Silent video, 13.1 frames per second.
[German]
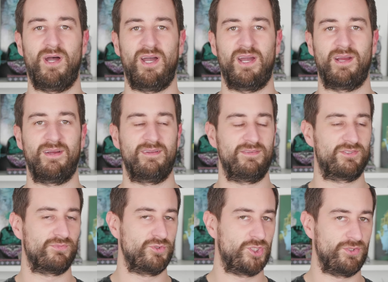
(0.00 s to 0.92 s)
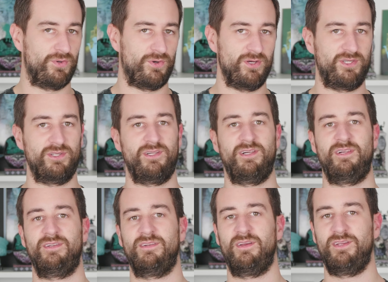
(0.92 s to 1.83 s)
machen zum
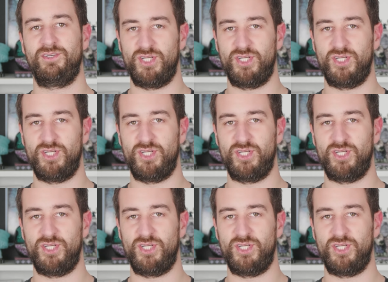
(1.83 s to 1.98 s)
Schnorcheln, äh,